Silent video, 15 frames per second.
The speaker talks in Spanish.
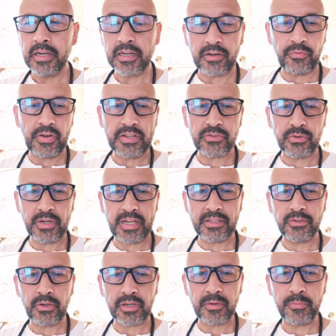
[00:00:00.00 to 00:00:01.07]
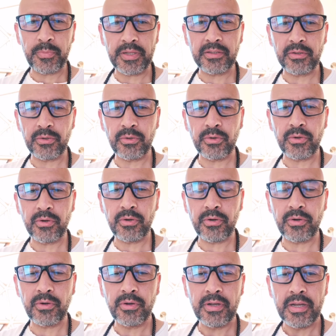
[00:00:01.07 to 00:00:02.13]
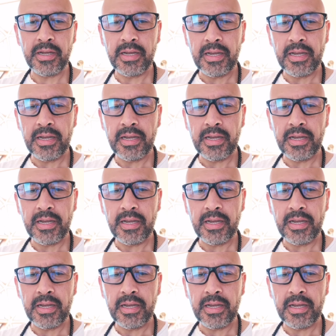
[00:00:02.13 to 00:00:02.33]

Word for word: reflexionando respecto